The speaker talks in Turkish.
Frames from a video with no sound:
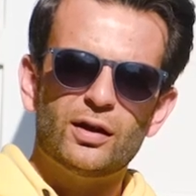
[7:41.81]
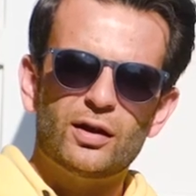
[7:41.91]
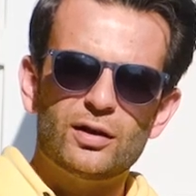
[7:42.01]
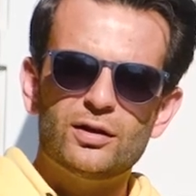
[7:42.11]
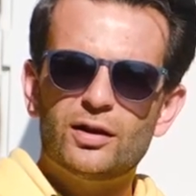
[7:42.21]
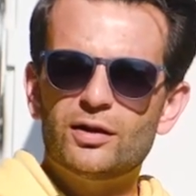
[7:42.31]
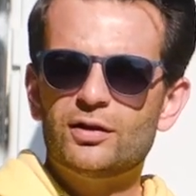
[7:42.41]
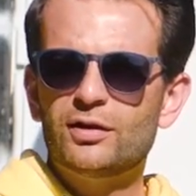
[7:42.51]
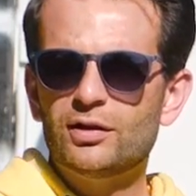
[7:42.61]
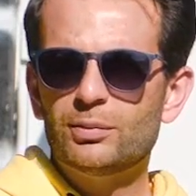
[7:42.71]
elde
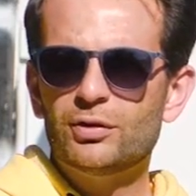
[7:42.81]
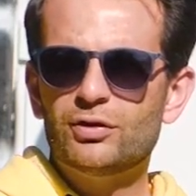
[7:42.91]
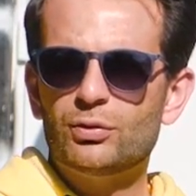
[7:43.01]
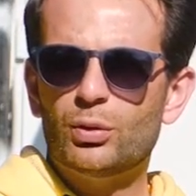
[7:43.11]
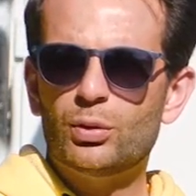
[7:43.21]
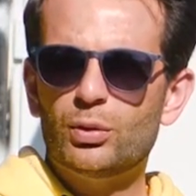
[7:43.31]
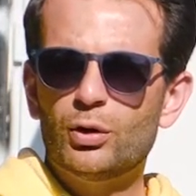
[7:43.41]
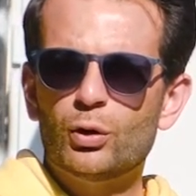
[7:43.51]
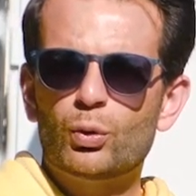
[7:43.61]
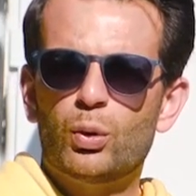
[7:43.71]
ettiğimiz o
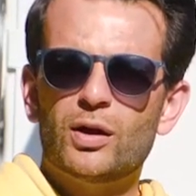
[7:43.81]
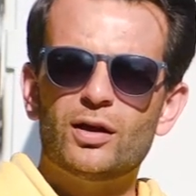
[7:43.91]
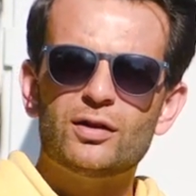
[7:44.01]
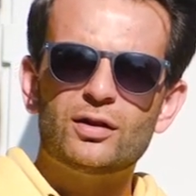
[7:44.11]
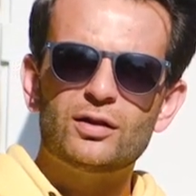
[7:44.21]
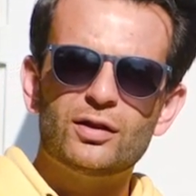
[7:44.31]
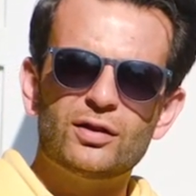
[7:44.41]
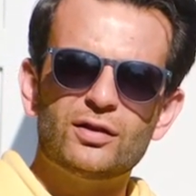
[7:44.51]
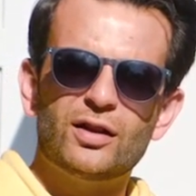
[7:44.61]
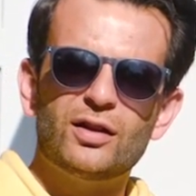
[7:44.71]

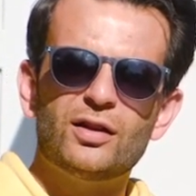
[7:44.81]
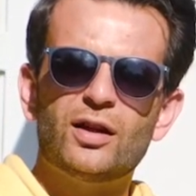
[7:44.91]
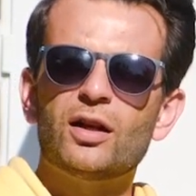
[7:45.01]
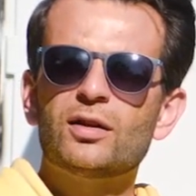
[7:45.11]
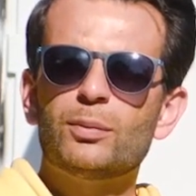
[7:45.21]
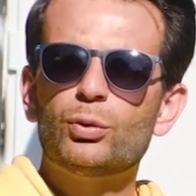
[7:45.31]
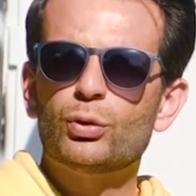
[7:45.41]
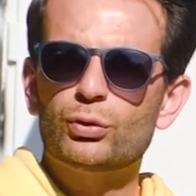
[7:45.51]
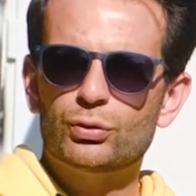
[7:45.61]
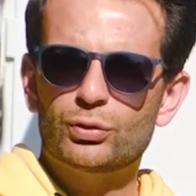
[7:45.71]
kolaylıkların değerini
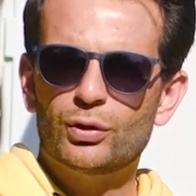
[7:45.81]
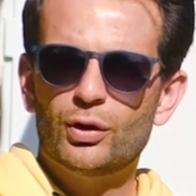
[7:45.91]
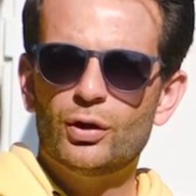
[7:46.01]
anlamıyoruz.